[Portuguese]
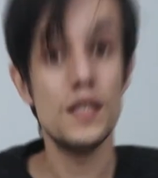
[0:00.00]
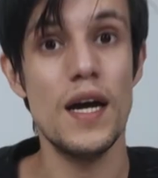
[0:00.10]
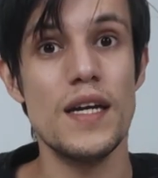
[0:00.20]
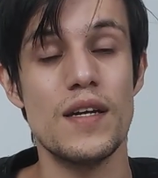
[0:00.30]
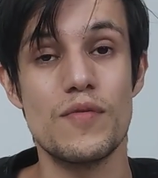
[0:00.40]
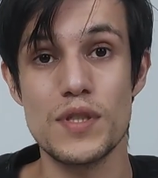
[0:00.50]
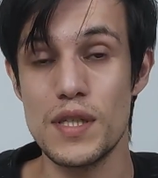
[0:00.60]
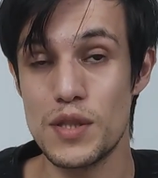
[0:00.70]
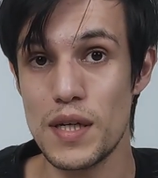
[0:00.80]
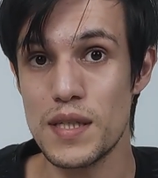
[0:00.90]
E aí,
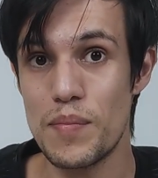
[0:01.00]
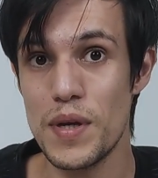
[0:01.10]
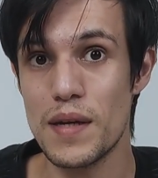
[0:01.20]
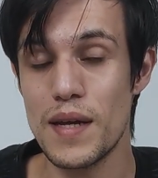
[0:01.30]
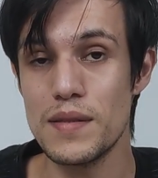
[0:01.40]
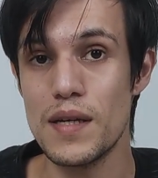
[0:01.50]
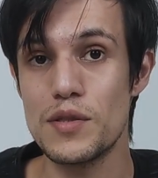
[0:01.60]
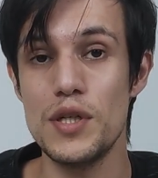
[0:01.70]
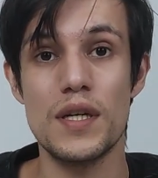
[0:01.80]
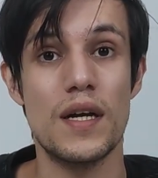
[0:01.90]
você já sabia dessa
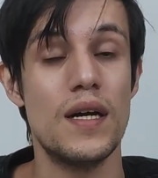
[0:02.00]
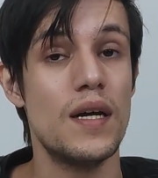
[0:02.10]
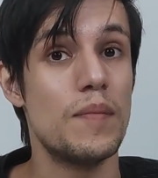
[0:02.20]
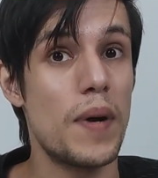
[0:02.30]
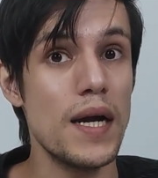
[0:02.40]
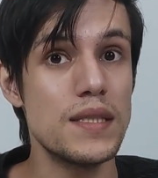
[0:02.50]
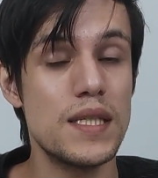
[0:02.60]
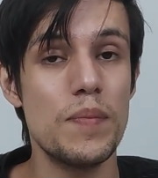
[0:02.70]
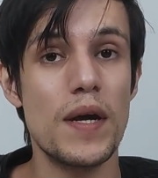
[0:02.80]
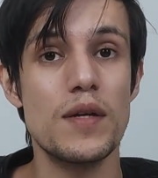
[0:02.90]
dica?
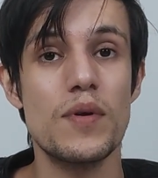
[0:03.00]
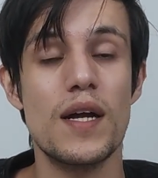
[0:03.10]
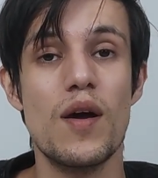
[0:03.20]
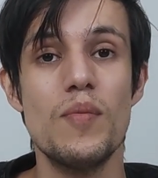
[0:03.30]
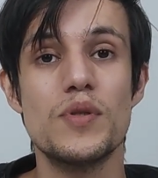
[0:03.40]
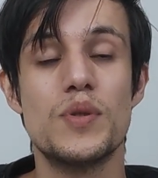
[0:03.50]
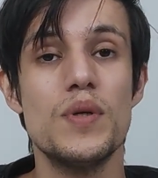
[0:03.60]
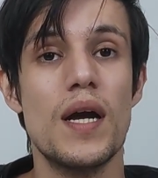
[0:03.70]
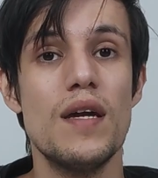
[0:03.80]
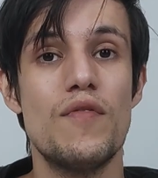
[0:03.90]
Participe aqui no canal
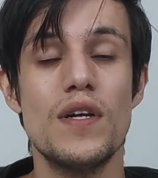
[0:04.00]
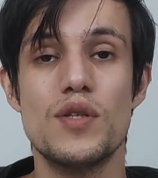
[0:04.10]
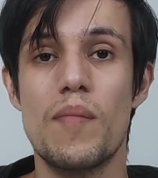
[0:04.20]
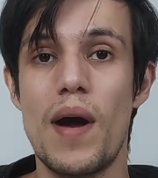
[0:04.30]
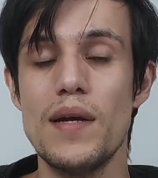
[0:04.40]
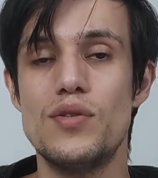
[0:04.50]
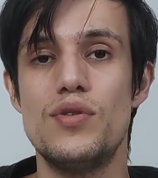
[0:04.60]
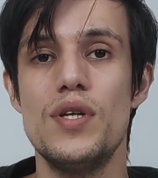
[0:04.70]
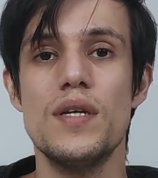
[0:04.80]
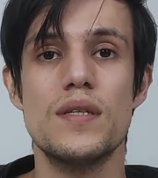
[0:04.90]
Mozuka e veja
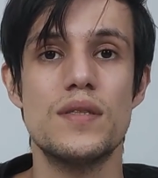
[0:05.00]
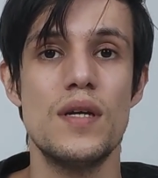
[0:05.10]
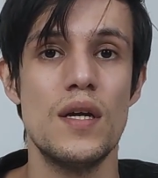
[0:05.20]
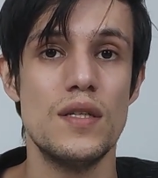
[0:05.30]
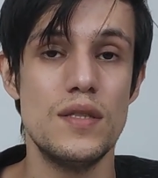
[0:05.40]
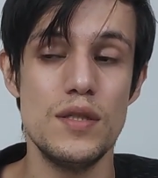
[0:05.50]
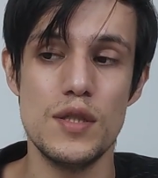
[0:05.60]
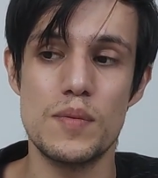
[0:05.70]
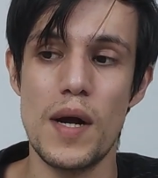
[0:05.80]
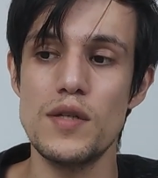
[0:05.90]
mais dicas de
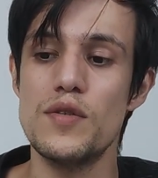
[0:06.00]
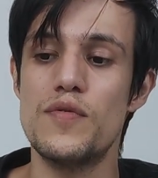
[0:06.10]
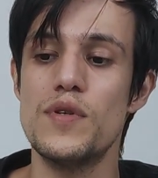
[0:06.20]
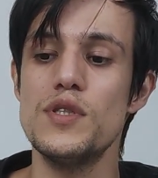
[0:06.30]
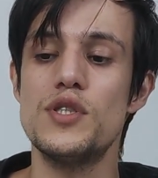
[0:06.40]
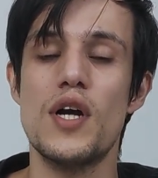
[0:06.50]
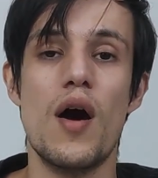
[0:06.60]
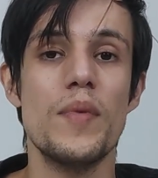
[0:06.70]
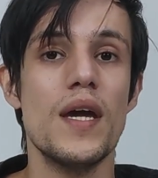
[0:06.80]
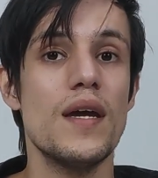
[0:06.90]
smartphone
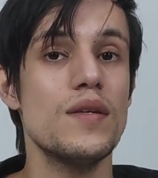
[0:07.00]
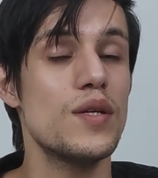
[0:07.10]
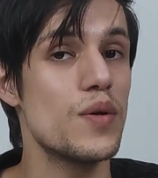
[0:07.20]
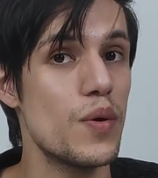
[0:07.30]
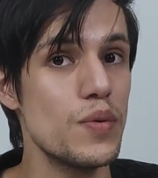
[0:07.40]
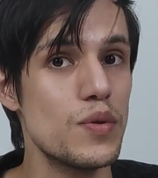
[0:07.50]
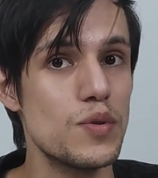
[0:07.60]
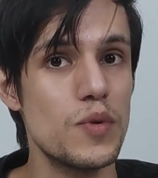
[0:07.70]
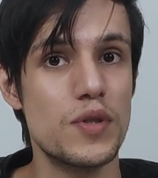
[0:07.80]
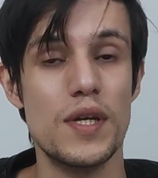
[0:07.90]
Xiaomi, entre
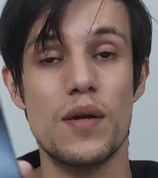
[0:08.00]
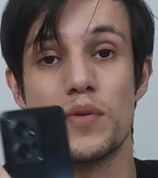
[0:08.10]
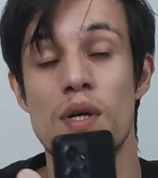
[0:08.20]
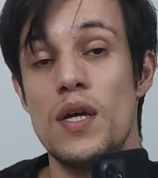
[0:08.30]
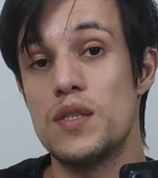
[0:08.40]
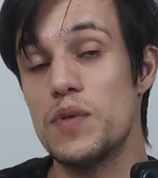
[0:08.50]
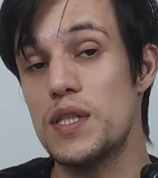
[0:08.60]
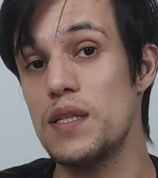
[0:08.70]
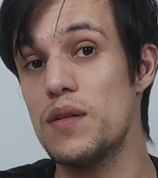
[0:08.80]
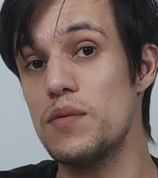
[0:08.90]
outros modelos. Se
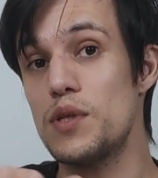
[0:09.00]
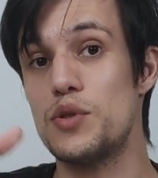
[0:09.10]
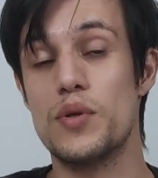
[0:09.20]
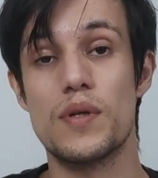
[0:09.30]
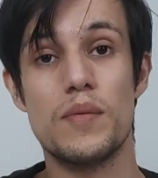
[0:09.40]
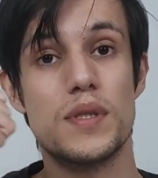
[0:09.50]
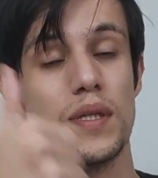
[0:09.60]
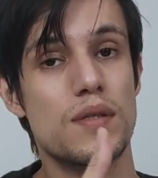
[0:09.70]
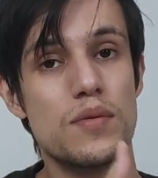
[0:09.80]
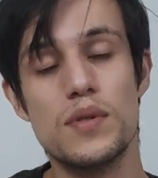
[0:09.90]
você ainda não deixou, não
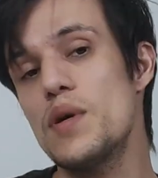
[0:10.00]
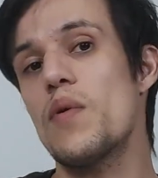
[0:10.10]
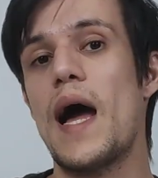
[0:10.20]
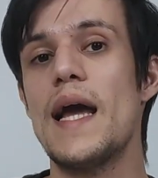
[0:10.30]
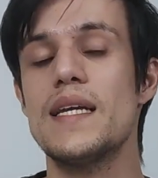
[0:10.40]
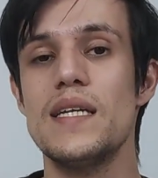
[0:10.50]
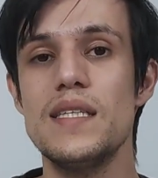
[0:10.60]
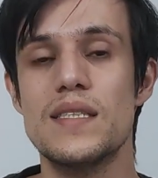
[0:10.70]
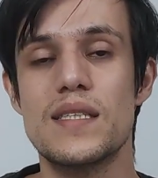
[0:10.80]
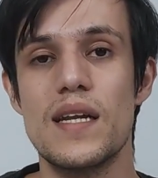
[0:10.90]
esqueça do seu like,
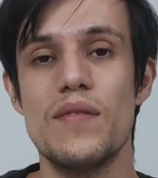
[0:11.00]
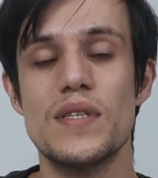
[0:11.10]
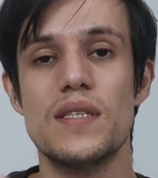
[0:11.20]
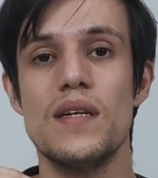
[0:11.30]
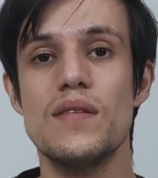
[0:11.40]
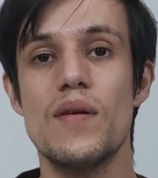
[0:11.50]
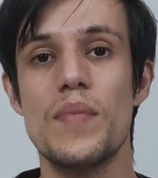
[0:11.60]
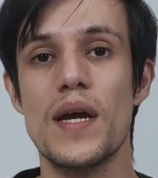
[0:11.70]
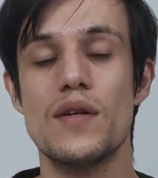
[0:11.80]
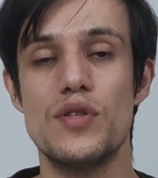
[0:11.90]
inscreva-se e
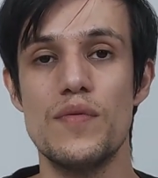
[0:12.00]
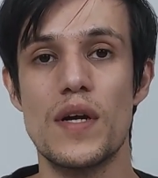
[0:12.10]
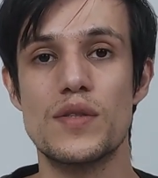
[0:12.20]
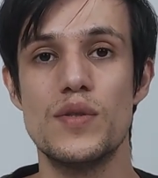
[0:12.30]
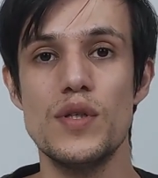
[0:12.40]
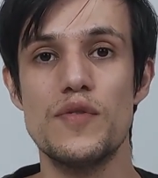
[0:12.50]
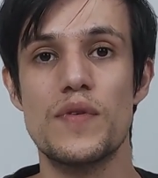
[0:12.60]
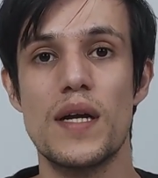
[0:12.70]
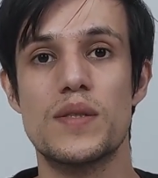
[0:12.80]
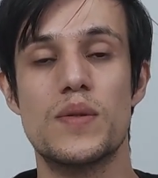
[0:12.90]
também ative as
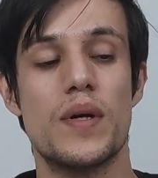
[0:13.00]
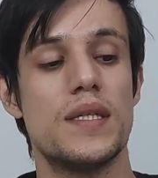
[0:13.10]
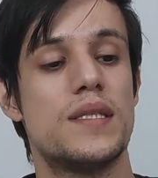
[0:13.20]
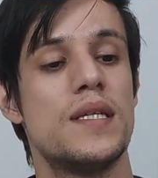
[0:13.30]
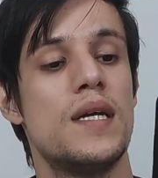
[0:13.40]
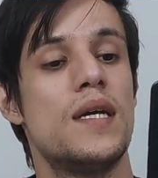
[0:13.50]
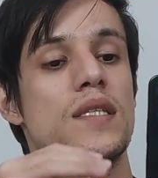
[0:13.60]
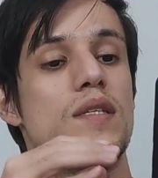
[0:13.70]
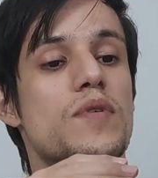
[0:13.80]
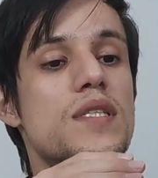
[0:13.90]
notificações.
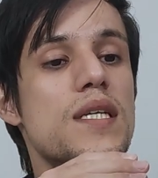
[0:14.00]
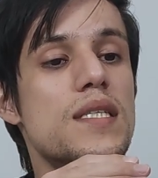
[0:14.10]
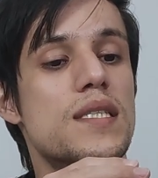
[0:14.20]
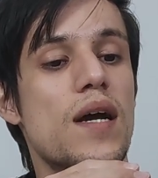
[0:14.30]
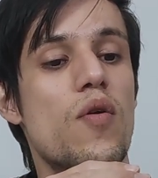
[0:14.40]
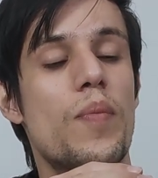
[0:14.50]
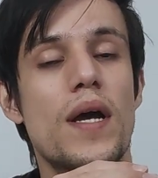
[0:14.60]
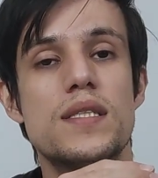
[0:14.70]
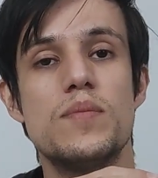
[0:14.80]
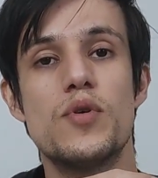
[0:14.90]
Se você quiser
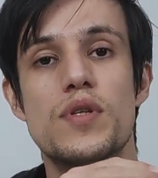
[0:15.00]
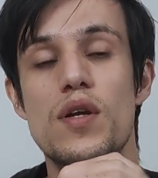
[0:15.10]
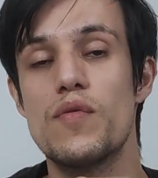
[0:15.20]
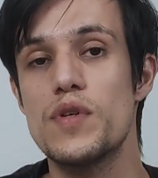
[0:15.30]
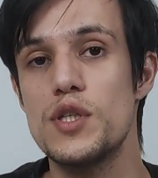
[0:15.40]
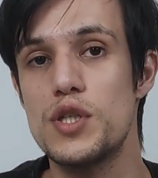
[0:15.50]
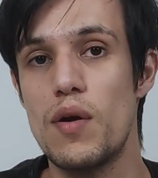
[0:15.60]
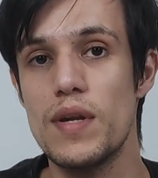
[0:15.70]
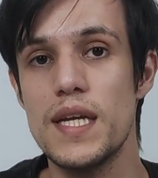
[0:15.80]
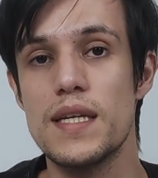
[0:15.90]
comprar esse modelo, vou
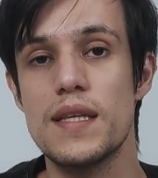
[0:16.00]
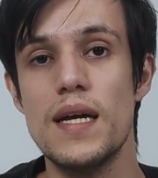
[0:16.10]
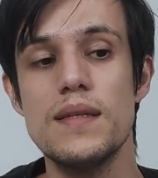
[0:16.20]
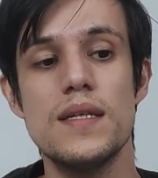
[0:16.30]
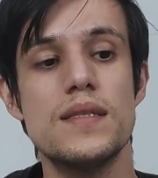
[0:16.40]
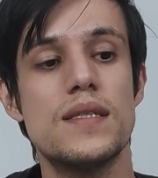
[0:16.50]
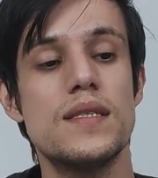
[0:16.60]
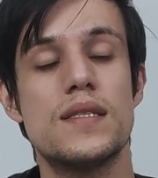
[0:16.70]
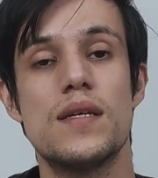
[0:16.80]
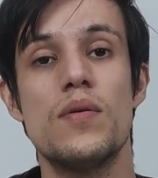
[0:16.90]
deixar o link na
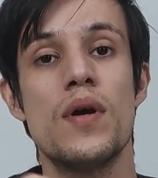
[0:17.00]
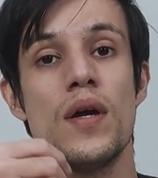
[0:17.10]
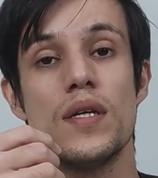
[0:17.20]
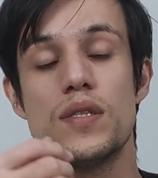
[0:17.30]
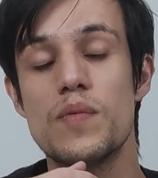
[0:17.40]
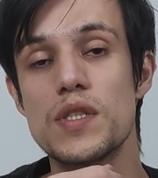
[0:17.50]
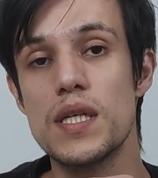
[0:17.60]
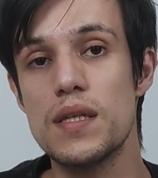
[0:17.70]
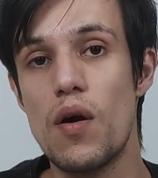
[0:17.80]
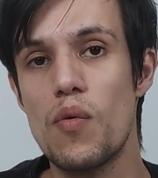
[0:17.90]
descrição. E se
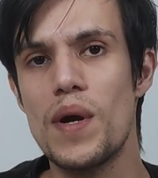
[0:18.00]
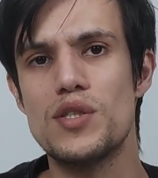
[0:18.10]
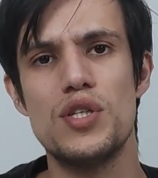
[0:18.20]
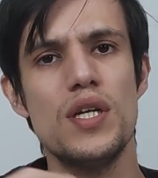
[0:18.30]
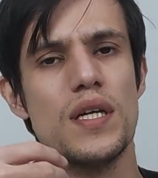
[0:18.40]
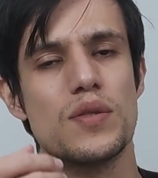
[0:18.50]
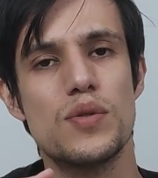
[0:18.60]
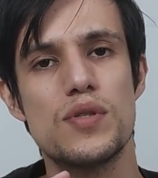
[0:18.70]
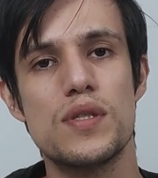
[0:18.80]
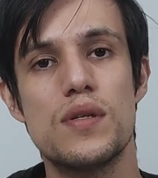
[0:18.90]
você tem alguma dica,
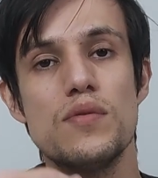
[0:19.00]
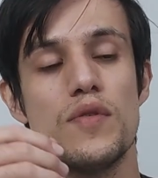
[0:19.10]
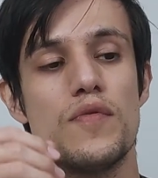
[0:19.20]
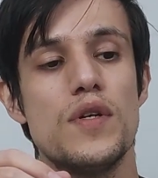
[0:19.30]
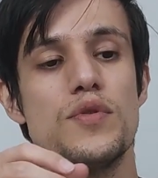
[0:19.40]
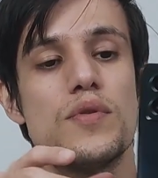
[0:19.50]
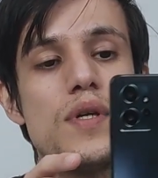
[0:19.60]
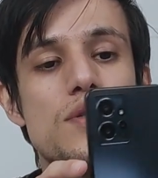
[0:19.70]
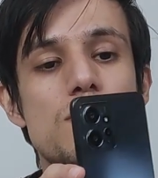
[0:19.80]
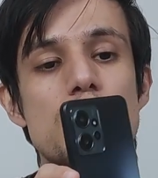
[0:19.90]
sugestão de vídeo,
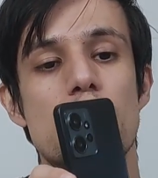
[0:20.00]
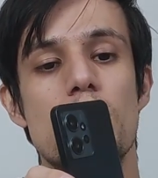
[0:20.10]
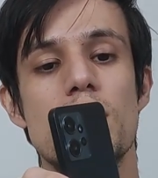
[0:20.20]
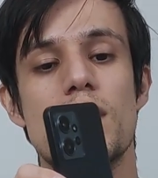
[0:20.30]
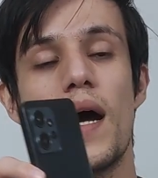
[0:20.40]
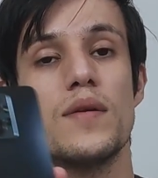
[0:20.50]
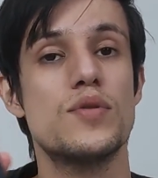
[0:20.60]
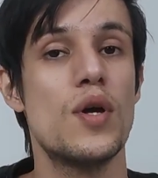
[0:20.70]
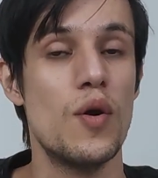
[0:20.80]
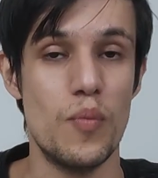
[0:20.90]
deixe nos
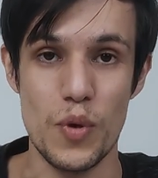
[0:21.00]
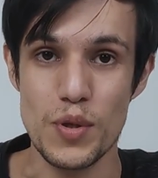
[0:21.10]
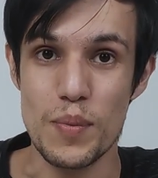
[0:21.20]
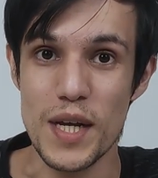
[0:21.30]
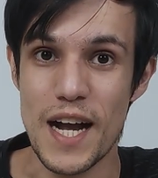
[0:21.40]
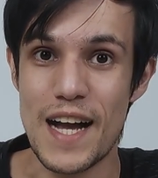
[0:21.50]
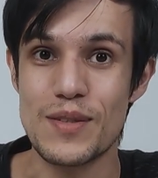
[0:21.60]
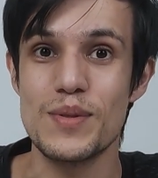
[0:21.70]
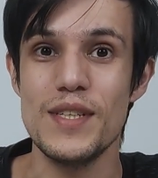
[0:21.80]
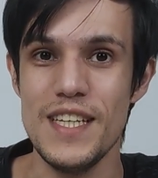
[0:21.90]
comentários. Muito
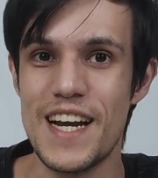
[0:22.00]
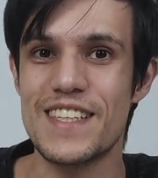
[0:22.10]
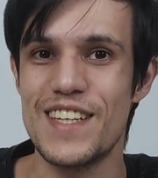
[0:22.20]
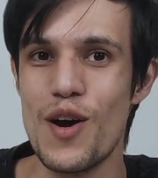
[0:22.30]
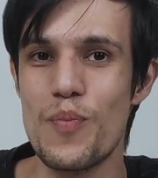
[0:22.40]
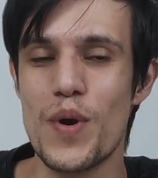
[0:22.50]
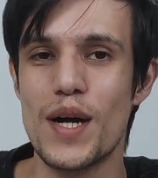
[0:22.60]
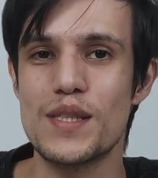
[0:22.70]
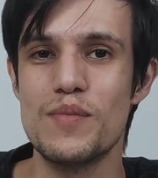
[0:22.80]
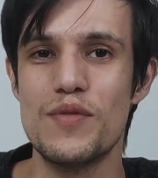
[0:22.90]
obrigado e até o
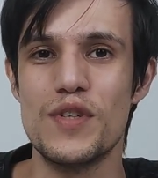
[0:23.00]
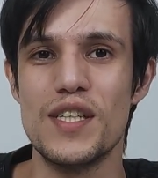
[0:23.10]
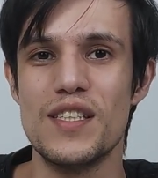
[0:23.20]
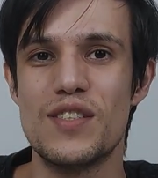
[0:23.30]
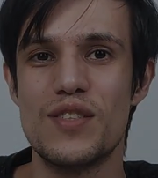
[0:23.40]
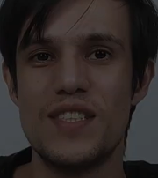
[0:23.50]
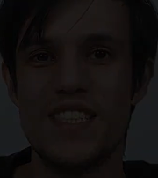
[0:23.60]
próximo vídeo.